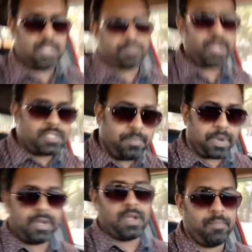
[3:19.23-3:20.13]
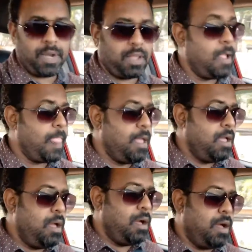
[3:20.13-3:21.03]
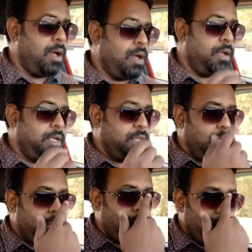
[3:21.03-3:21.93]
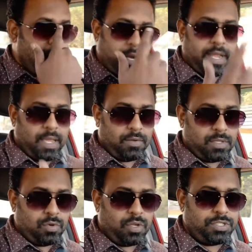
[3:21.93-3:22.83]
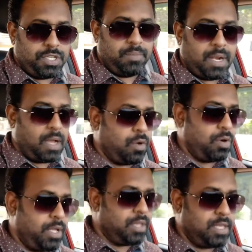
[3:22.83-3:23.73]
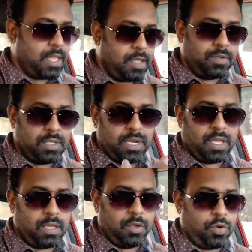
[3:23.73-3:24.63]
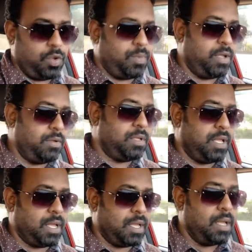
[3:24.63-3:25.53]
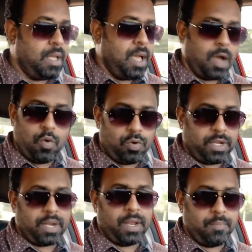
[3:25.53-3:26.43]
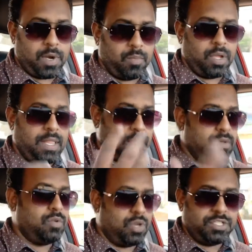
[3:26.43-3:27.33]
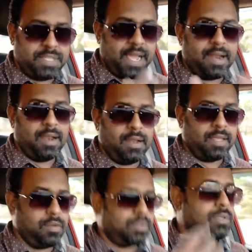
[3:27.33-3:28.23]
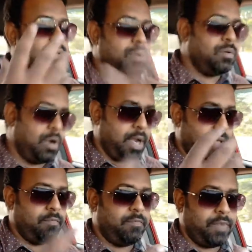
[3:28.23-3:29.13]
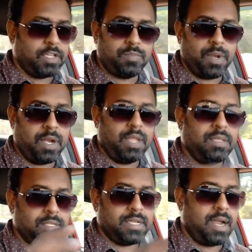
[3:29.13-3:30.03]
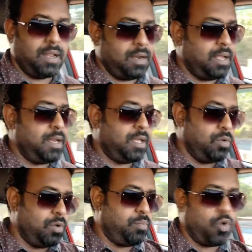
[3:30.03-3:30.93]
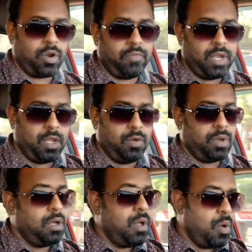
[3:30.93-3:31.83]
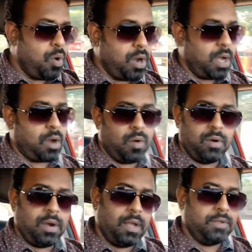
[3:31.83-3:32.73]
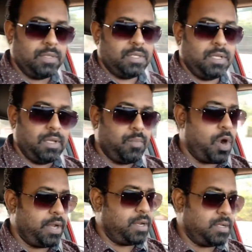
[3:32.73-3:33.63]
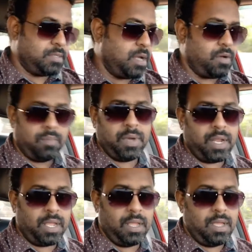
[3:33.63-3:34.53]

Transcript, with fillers: செப்பரேட் செப்பரேட் கம்பெனி இந்த கூகுள் நீங்கள் வந்து ஒரு ஜிமெயில் அக்கௌண்ட் இருந்தால் தான் வந்து நீங்கள் யூடியூப்லேயே வந்து நீங்கள் அக்கௌண்ட் க்ரியேட் பண்ண முடியும் அதாவது ஒரு சேனலாக நீங்கள் வந்து ஒரு நேம் ஃபிக்ஸ் பண்ணி இந்த சேனலில் நீங்கள் ஒரு போடுற வீடியோவை உங்கள் அக்கௌண்ட்டில் வந்து மானிட்டர்ஸ் ஆகிற மாதிரி